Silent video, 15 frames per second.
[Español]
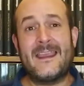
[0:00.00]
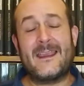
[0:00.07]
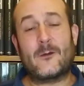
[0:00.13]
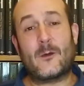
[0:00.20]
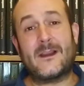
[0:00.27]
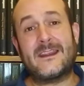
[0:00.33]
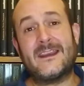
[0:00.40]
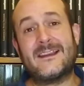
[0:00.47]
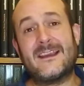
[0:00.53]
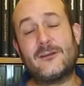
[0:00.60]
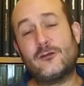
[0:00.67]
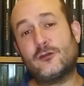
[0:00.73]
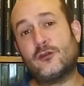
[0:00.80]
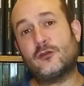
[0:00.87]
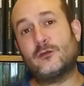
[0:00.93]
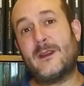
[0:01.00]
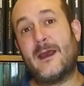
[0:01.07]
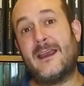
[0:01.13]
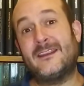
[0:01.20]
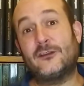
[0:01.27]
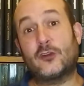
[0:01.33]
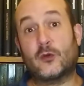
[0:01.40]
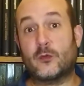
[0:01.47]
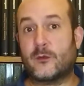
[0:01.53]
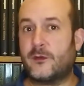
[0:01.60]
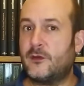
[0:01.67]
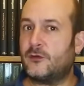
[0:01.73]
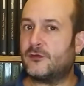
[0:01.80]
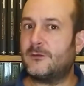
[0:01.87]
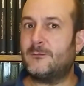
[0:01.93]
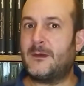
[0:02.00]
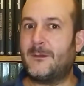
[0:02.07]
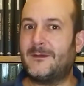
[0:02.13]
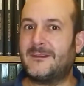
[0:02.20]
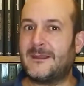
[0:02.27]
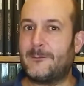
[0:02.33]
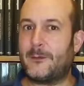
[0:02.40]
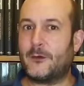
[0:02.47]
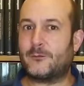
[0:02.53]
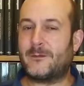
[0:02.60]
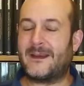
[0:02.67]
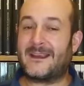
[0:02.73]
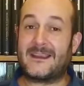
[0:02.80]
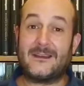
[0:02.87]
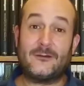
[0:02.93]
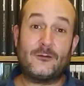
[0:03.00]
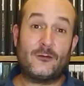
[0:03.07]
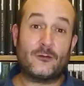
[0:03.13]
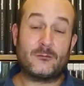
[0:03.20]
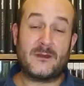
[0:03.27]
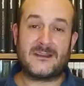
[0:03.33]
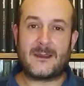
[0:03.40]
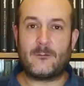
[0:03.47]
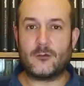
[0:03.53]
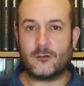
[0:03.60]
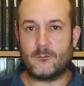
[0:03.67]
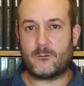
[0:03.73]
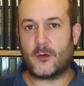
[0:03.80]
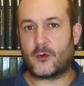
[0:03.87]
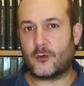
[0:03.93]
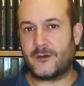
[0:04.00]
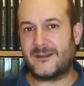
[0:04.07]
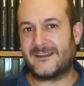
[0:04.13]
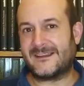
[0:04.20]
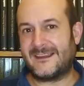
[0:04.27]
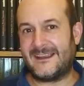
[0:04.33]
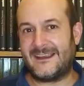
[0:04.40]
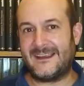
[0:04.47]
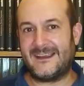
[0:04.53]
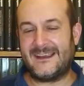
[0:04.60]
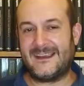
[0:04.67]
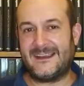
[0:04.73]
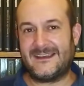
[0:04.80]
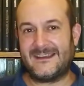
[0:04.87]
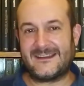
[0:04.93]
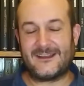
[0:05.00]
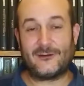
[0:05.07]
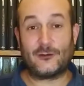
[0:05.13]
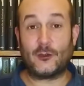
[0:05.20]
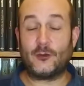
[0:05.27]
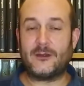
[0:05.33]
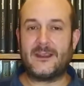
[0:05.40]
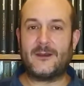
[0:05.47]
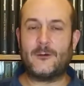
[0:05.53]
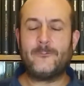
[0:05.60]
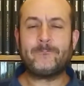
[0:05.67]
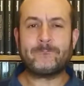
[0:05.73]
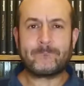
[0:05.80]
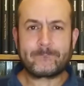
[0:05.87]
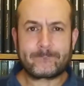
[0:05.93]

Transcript: En cualquier caso, esto es una introducción simplemente, pues para para que nos metamos un poco en, este, en esta historia, ¿no?